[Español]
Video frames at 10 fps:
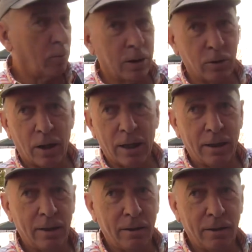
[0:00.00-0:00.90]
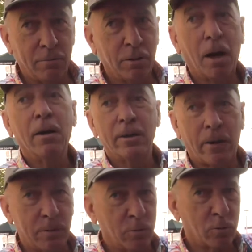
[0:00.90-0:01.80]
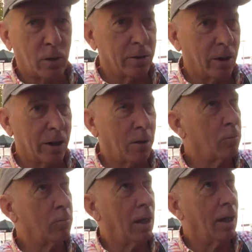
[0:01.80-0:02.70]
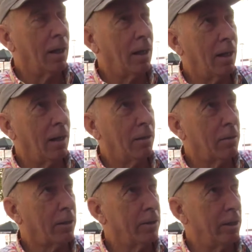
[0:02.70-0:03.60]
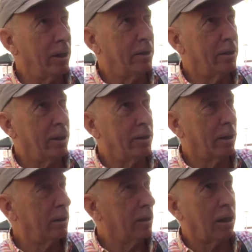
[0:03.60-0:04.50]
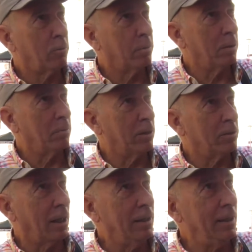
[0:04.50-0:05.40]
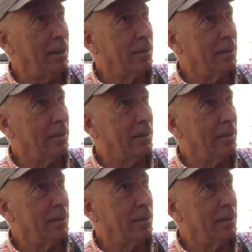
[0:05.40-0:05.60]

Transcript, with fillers: cuando hay, ya, vemos, cuando hay algún accidente y están los primeros allí.